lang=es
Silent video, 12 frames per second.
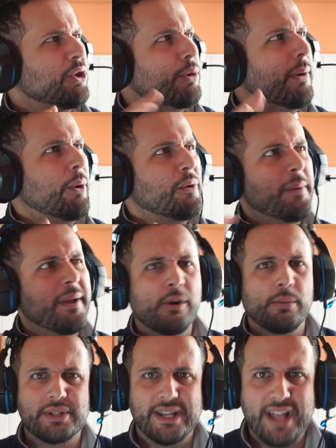No me acuerdo bien
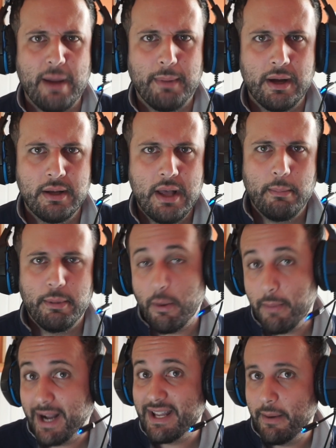cómo se llama, pero
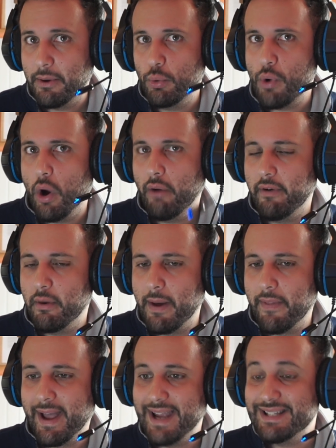había que llevar una hoja
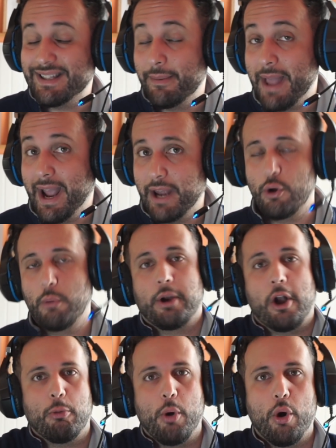firmada. Este viaje no,
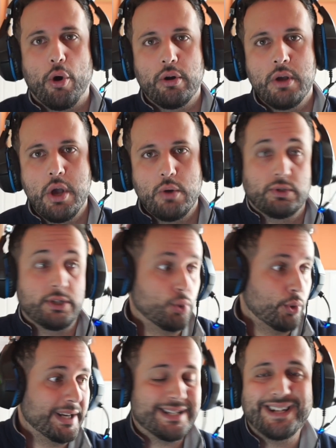pero a lo mejor, si
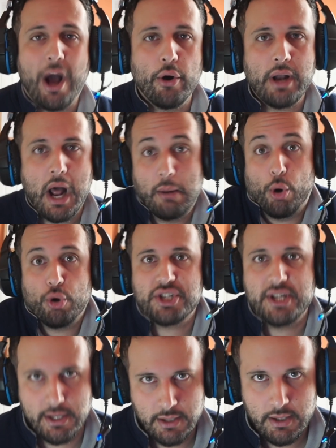tú quieres ir ahora, a lo mejor
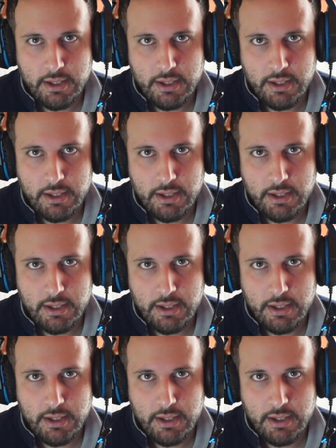sí.